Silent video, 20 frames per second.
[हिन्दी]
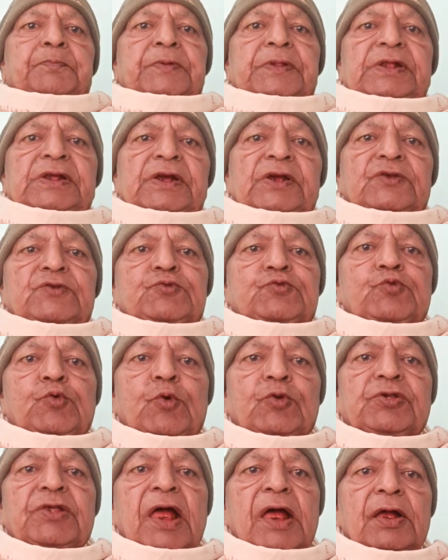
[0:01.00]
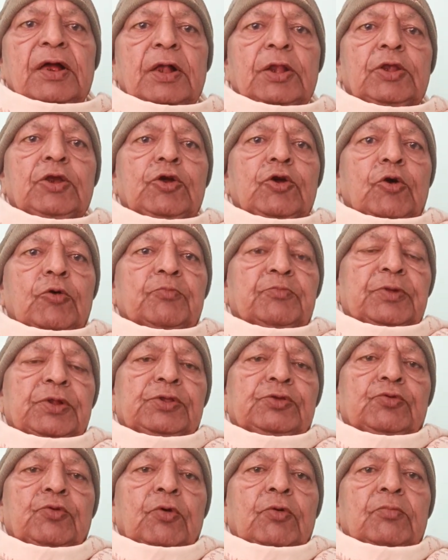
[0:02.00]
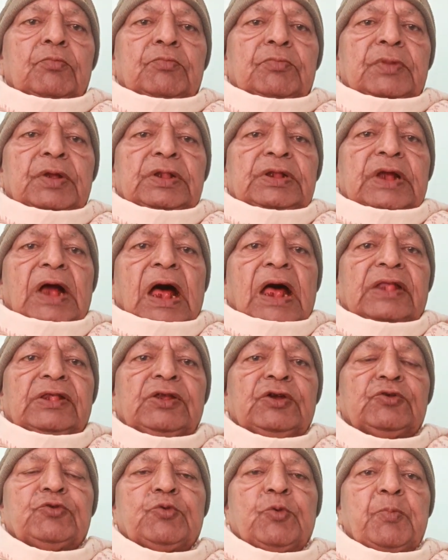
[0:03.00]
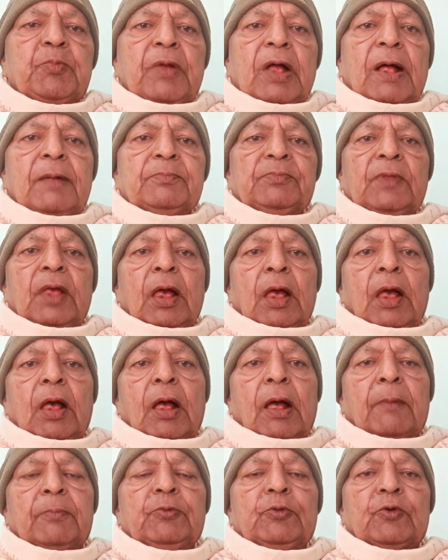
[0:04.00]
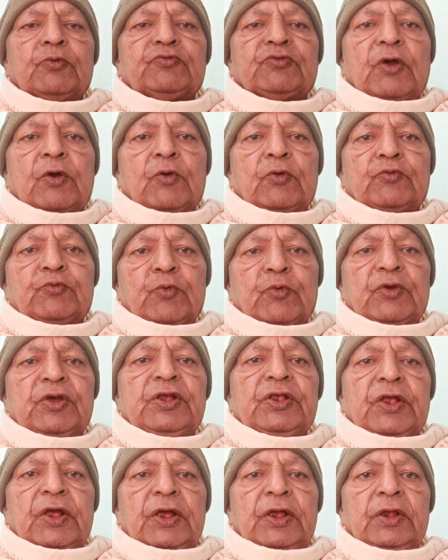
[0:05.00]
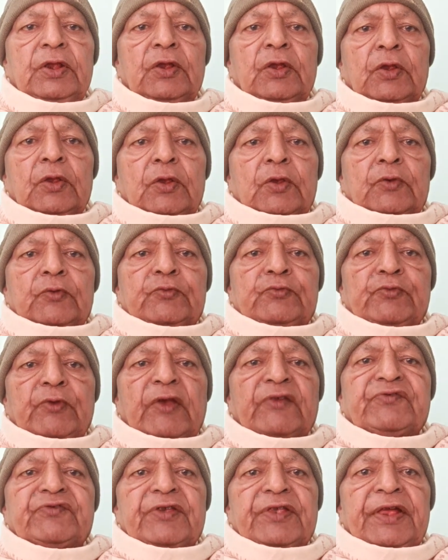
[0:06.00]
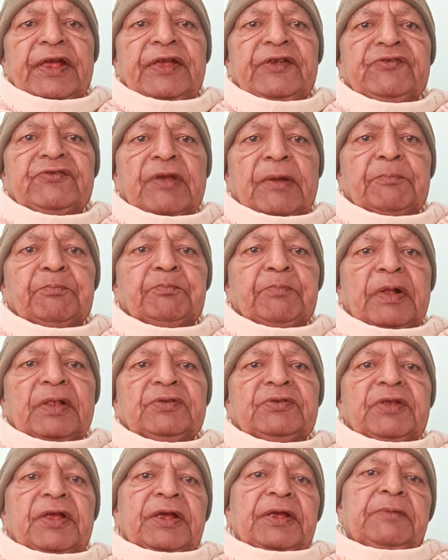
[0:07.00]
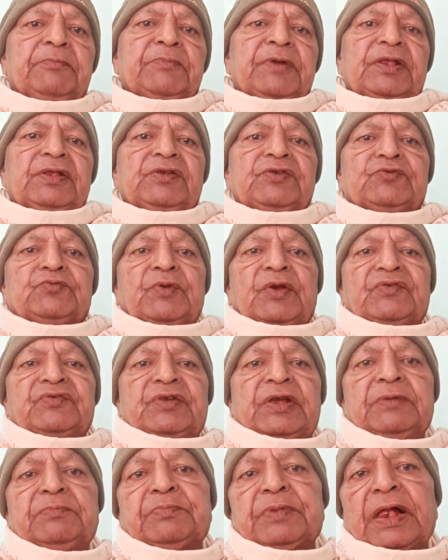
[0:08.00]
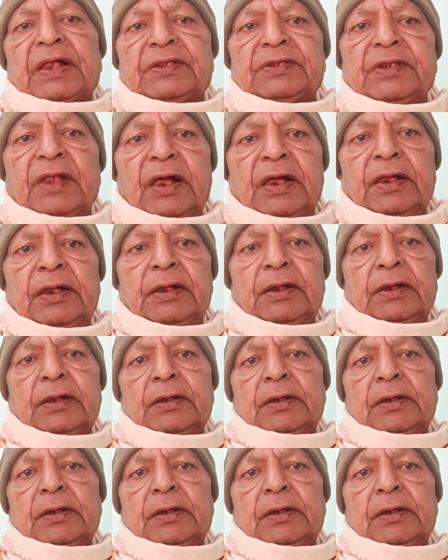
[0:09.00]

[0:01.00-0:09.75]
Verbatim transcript: प्रिय श्रोतागण एवं मित्रों मेरी हार्दिक शुभकामना आप लोग सब सुखी रहें स्वस्थ रहें संपन्न रहें मेरी ईश्वर से ही प्रार्थना है